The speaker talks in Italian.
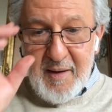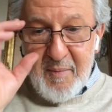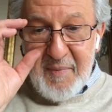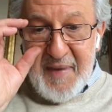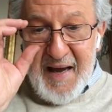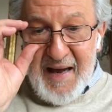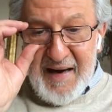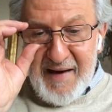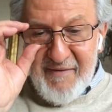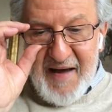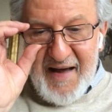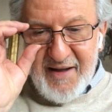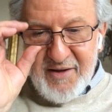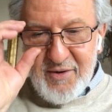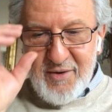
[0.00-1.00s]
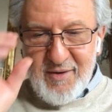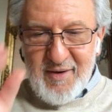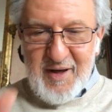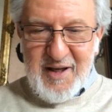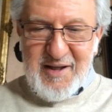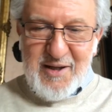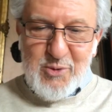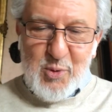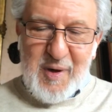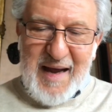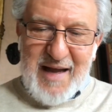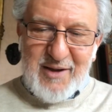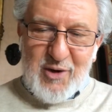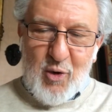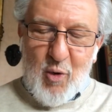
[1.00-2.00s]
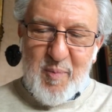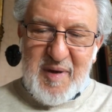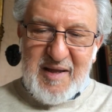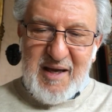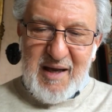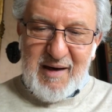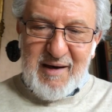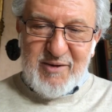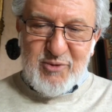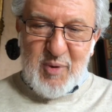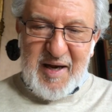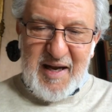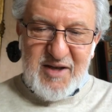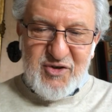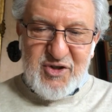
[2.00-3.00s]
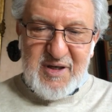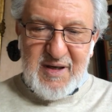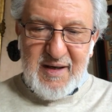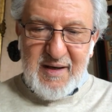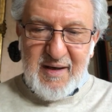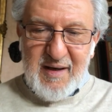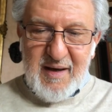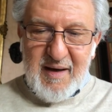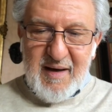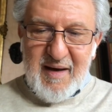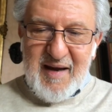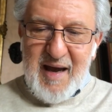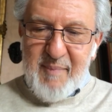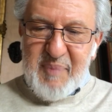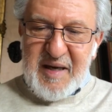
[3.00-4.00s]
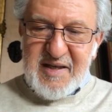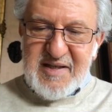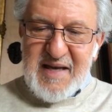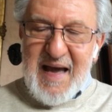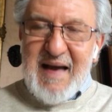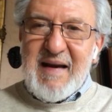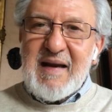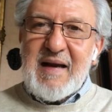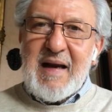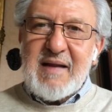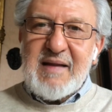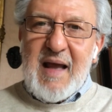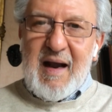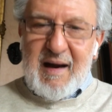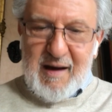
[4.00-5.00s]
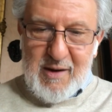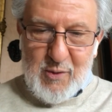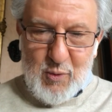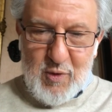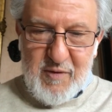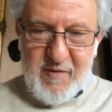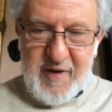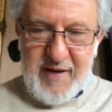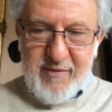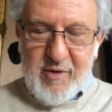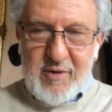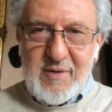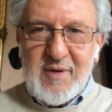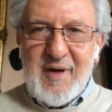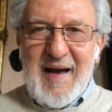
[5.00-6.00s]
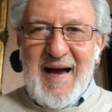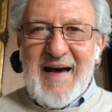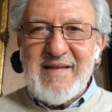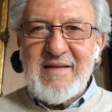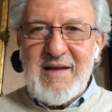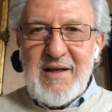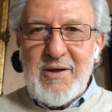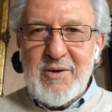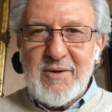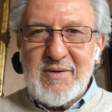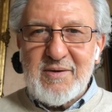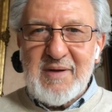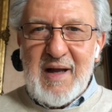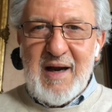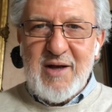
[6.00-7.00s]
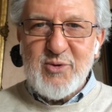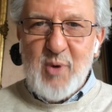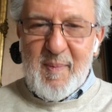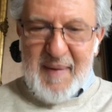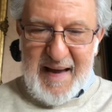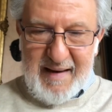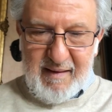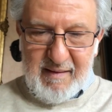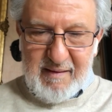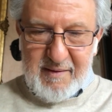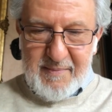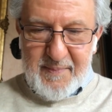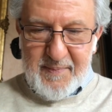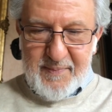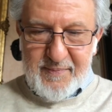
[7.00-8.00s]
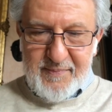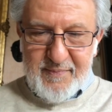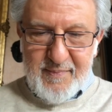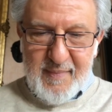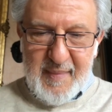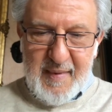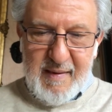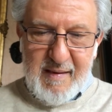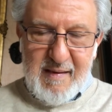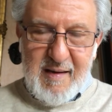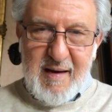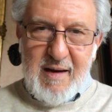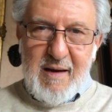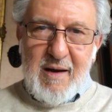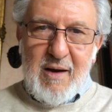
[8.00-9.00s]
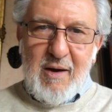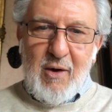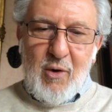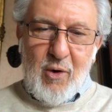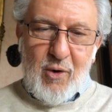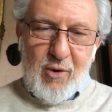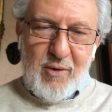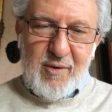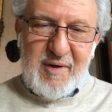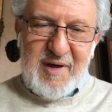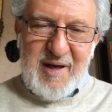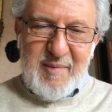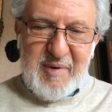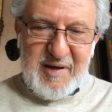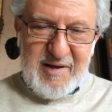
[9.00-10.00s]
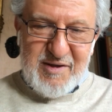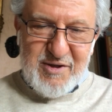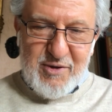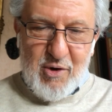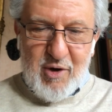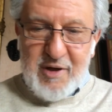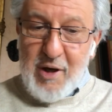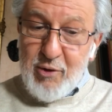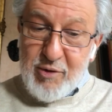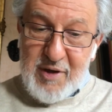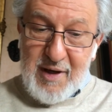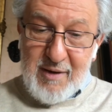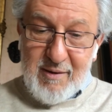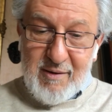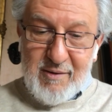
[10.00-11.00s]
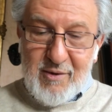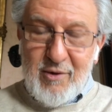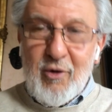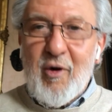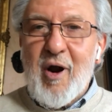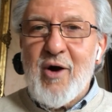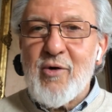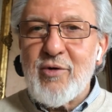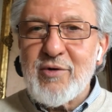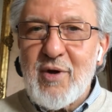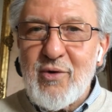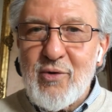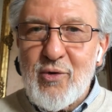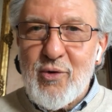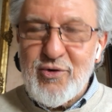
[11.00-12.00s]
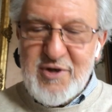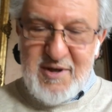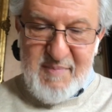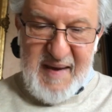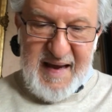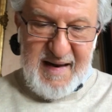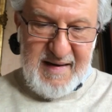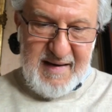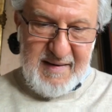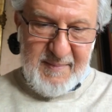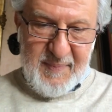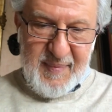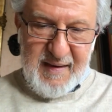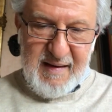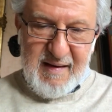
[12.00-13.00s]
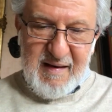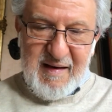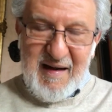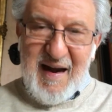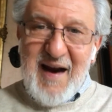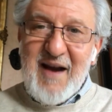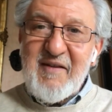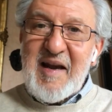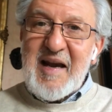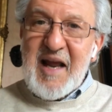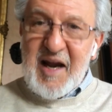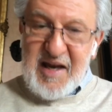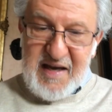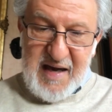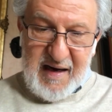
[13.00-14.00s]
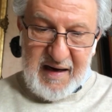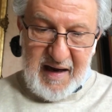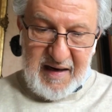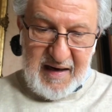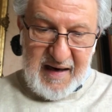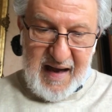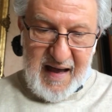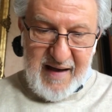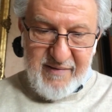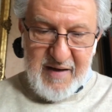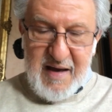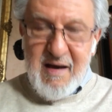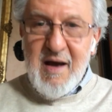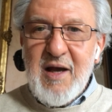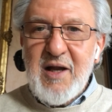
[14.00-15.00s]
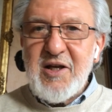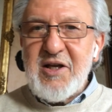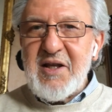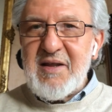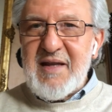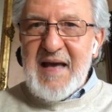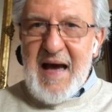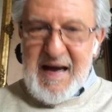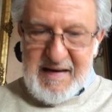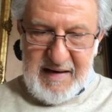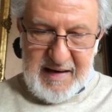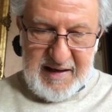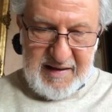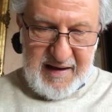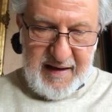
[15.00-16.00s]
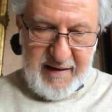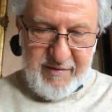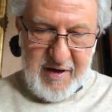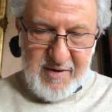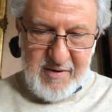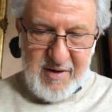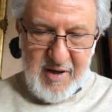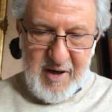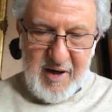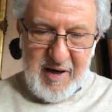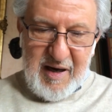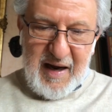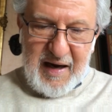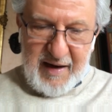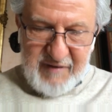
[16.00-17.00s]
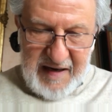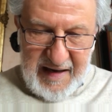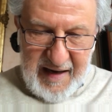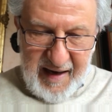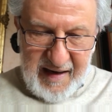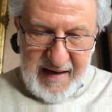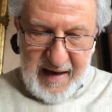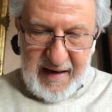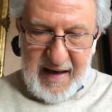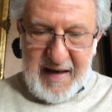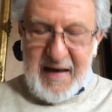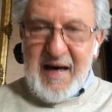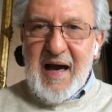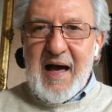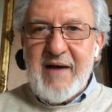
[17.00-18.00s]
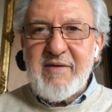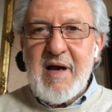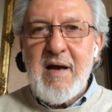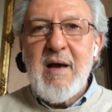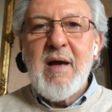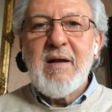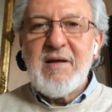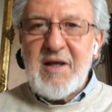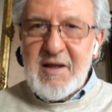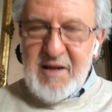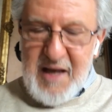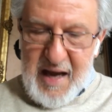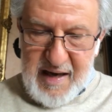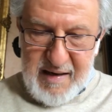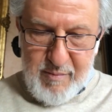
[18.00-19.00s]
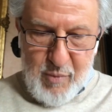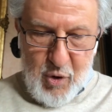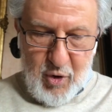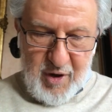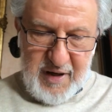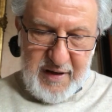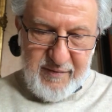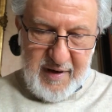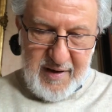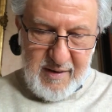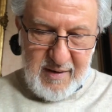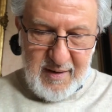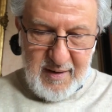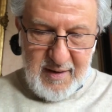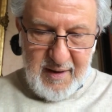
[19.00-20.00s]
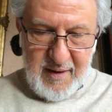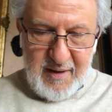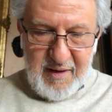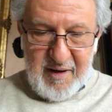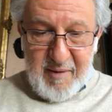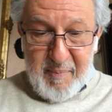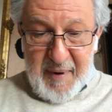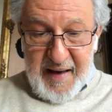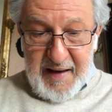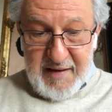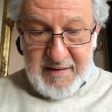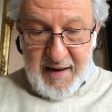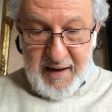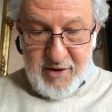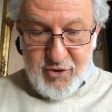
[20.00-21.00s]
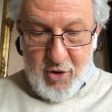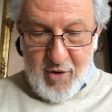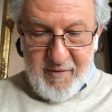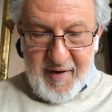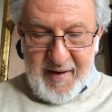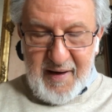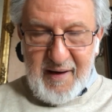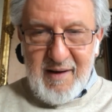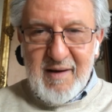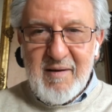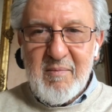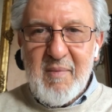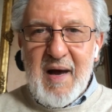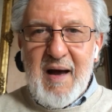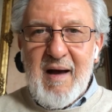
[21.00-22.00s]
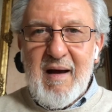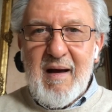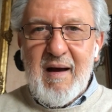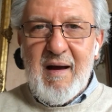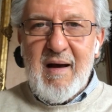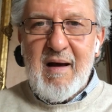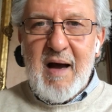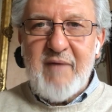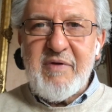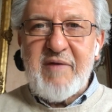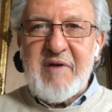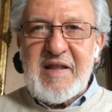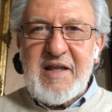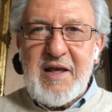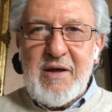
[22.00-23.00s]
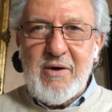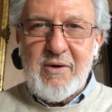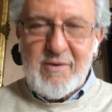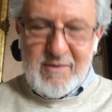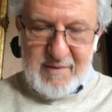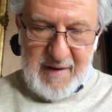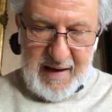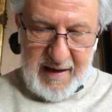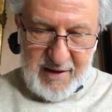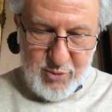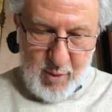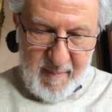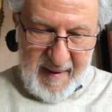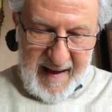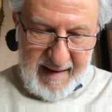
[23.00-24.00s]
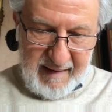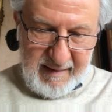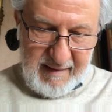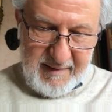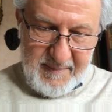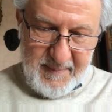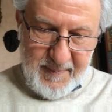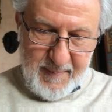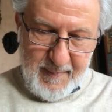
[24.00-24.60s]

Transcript: Mi ha allevato ed educato a obbedire le sue leggi e a pensare che la terra in cui vivo è a Dio dalla sua parte. Oh, i libri di storia lo dicono, lo raccontano così bene. La cavalleria caricava, gli indiani cadevano, la cavalleria caricava, gli indiani morivano. Il paese era giovane, ma aveva Dio dalla sua parte.